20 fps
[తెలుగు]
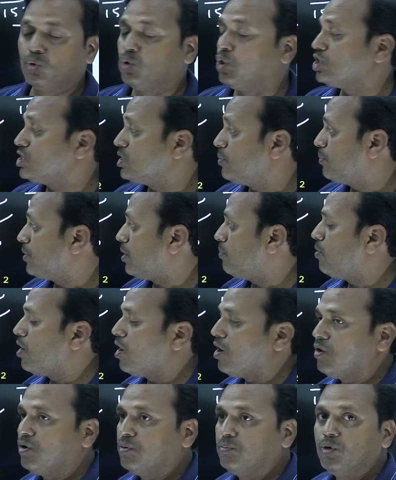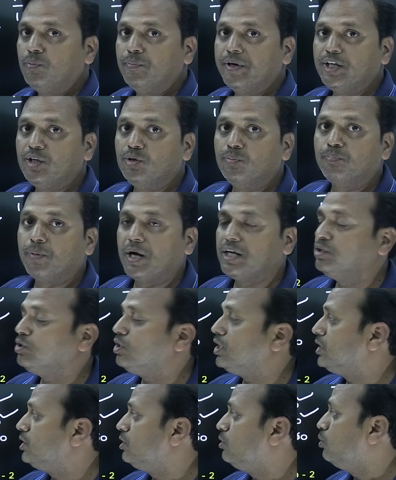కోశ ప్రభావము మరియు
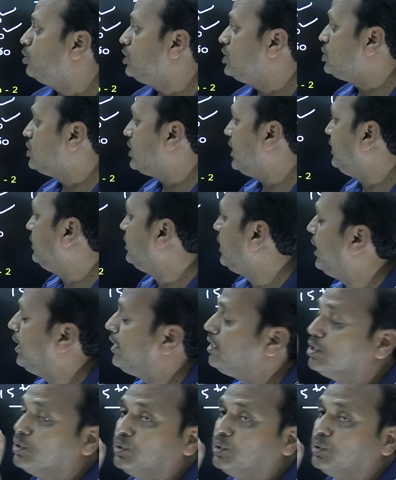పన్నుల గురించి అయితే